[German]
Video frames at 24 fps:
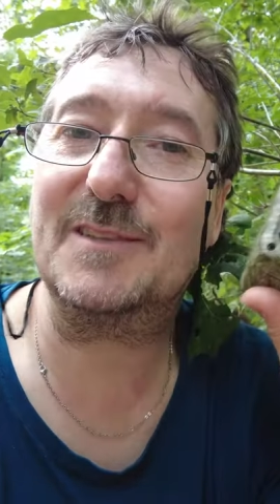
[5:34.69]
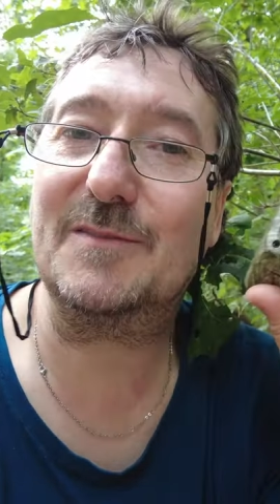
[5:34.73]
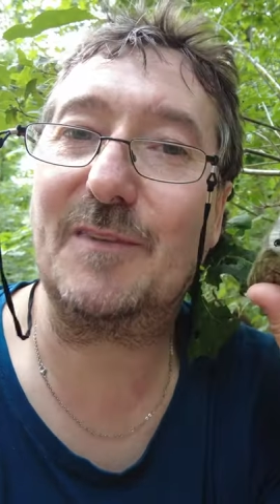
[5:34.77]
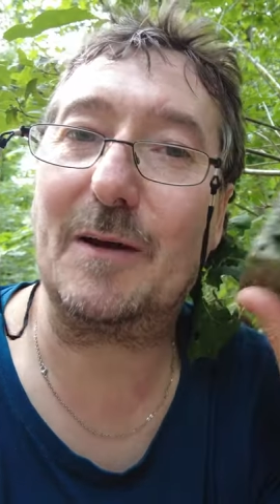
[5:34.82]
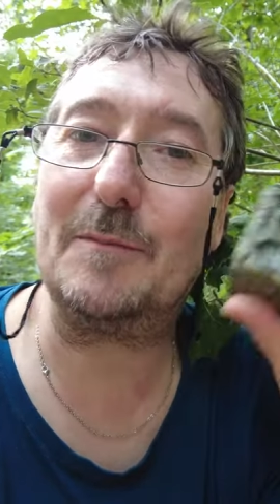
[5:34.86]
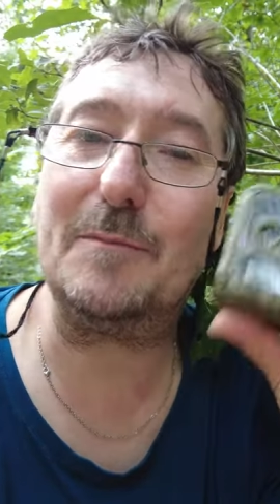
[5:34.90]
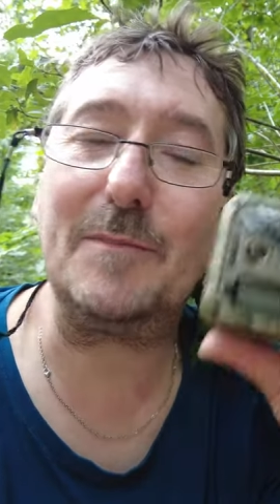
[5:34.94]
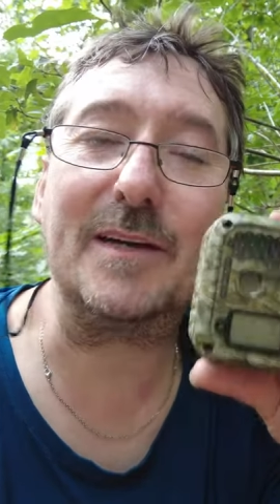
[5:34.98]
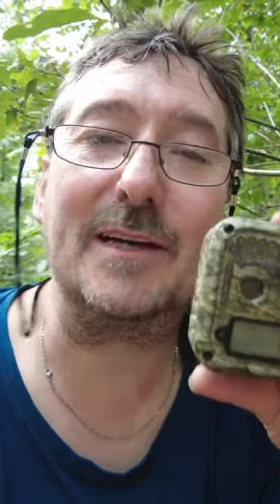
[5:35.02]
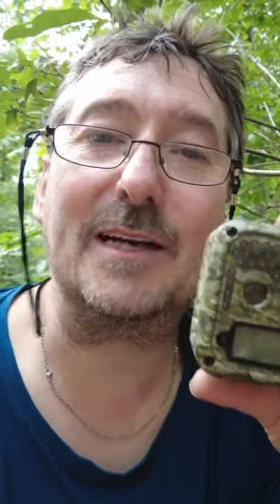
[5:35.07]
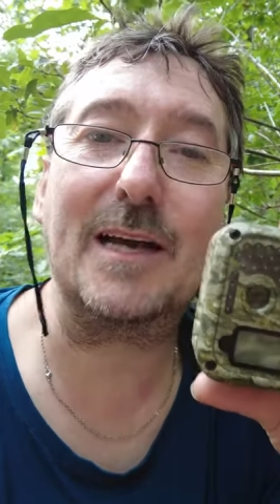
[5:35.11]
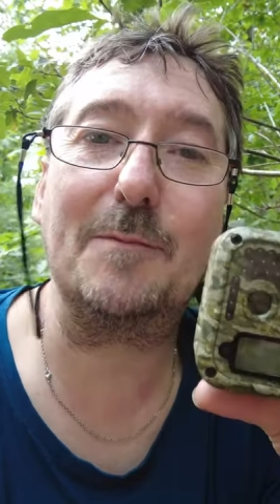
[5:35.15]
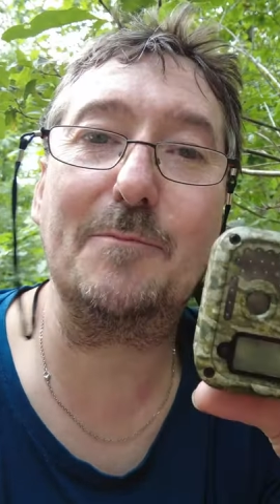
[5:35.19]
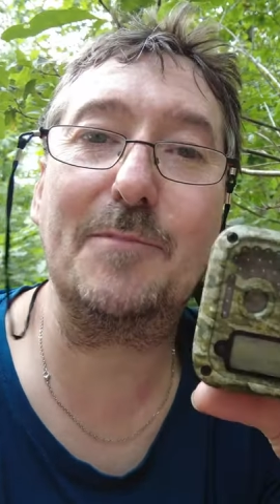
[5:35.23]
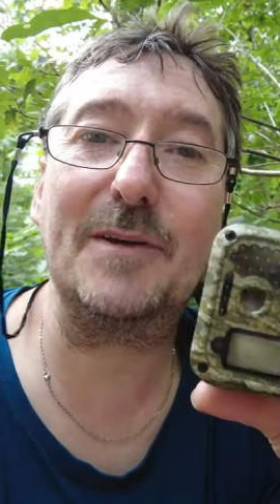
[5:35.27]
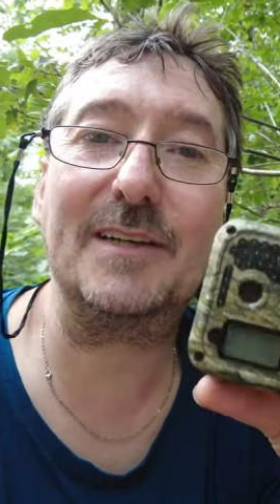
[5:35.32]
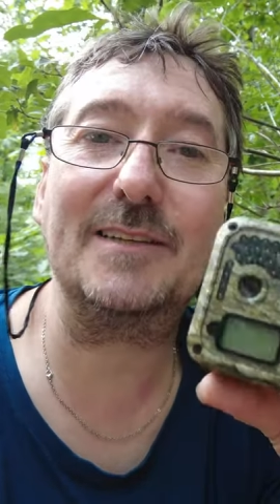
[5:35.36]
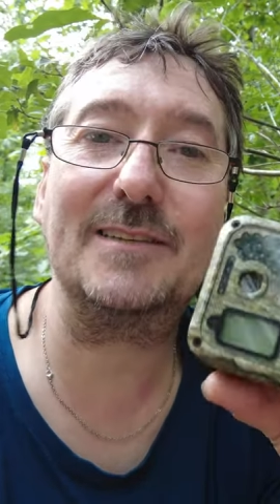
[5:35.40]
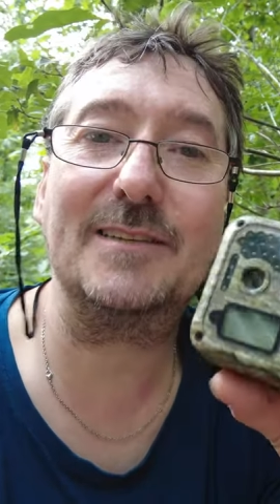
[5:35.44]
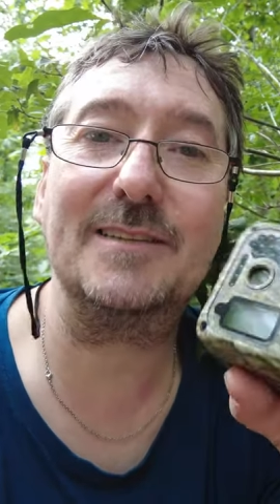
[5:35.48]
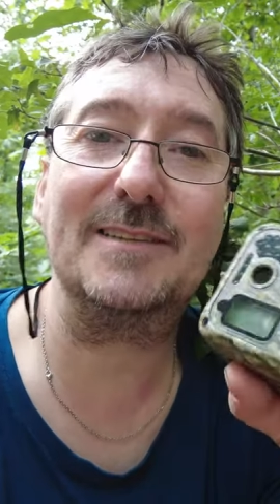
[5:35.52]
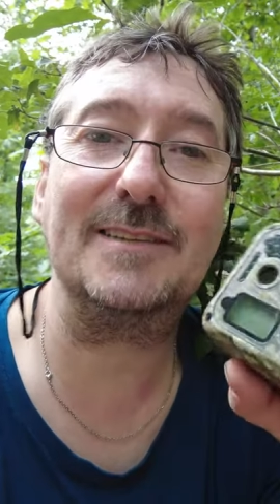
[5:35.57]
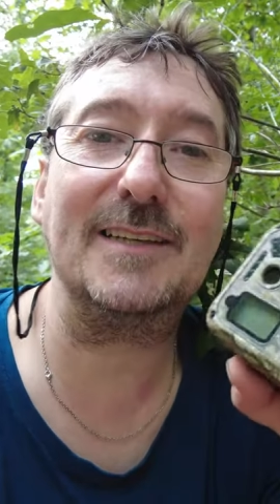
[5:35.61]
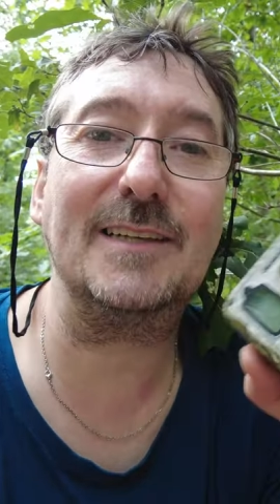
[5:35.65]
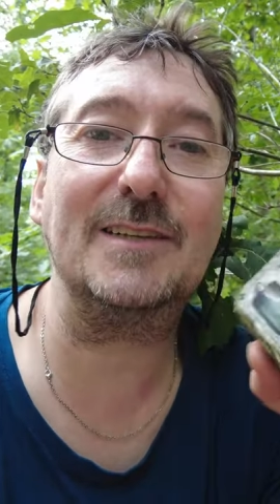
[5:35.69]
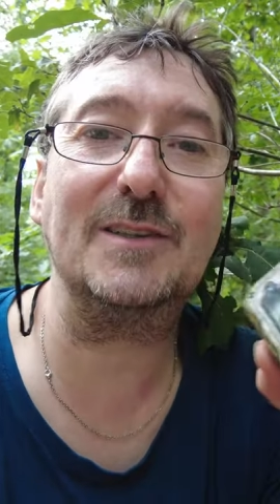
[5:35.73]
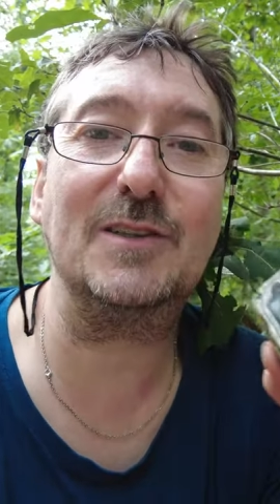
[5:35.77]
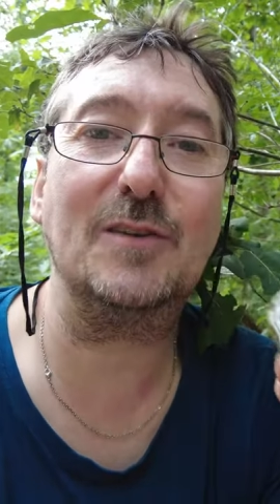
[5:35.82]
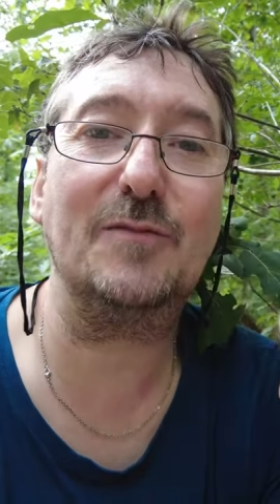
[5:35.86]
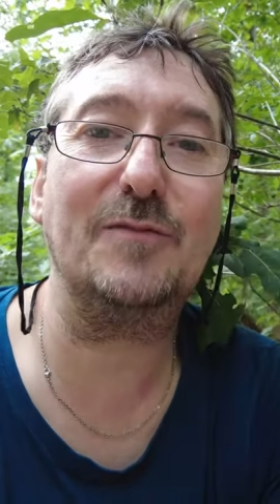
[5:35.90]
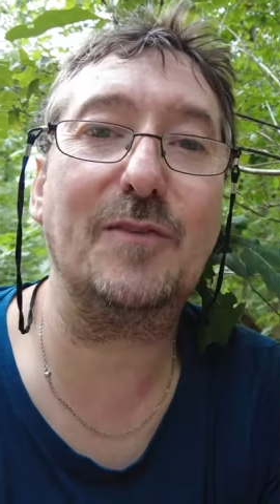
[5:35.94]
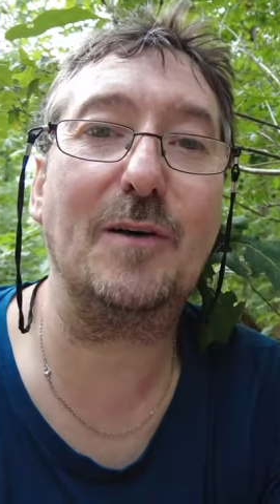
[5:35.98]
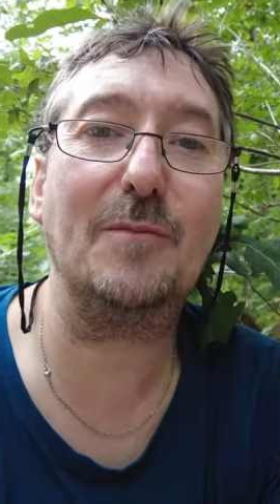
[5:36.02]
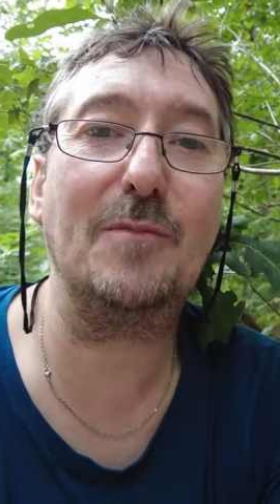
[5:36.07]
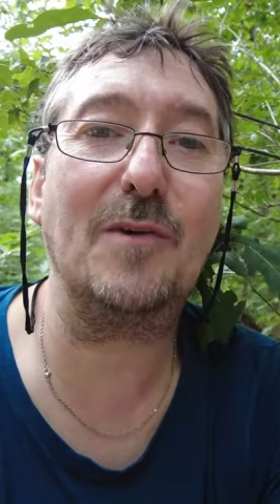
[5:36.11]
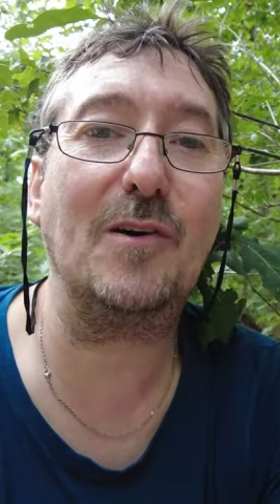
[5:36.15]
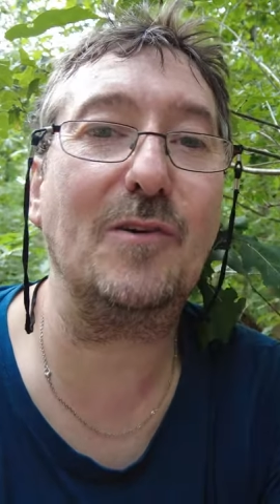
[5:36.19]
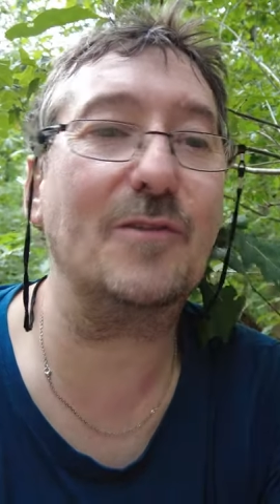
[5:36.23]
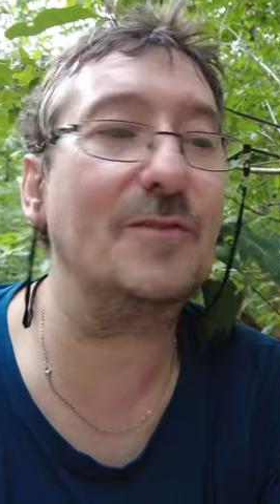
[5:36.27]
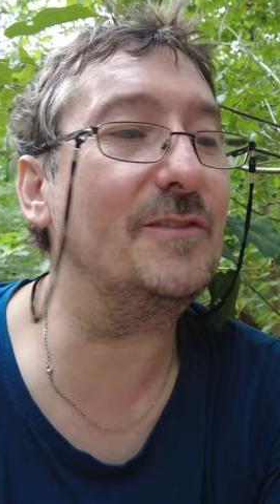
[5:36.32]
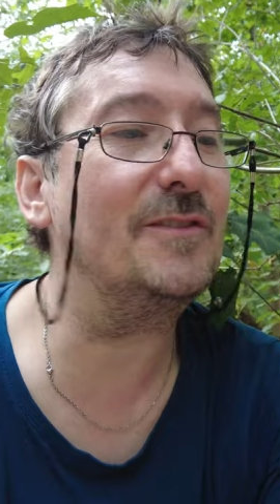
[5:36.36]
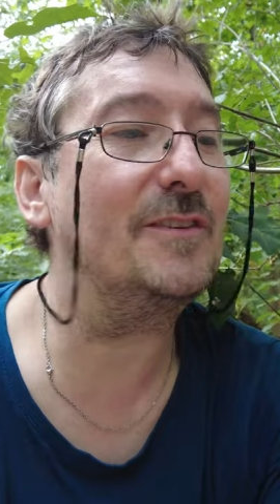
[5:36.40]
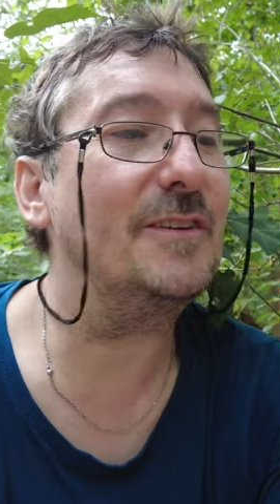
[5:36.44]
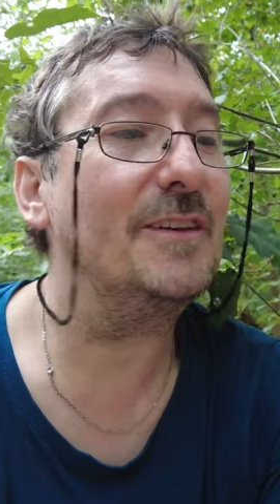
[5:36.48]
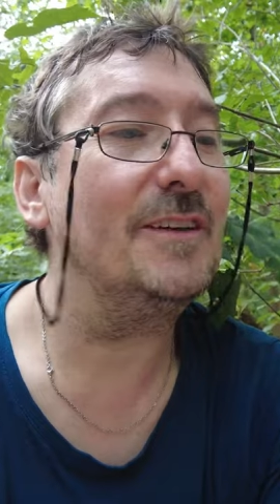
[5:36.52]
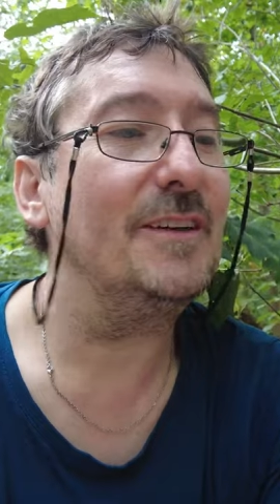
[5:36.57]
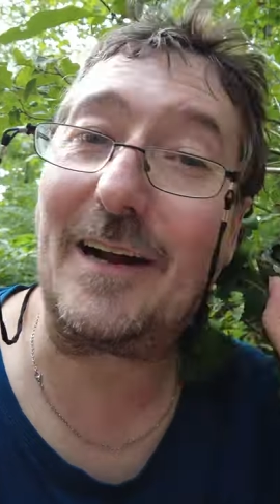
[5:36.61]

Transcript: 2-Megapixel-Sensor verbaut.